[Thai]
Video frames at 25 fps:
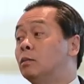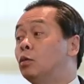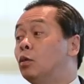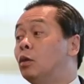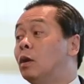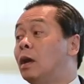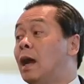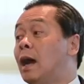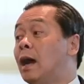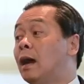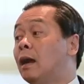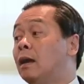จำน
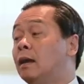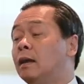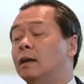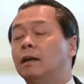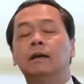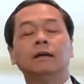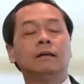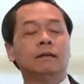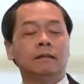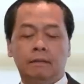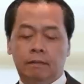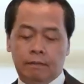วนลากนั้น
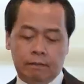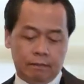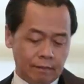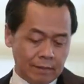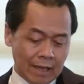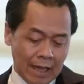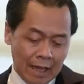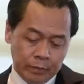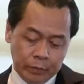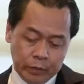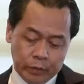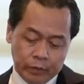นะ
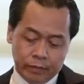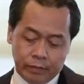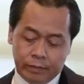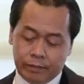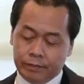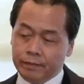ตายหมด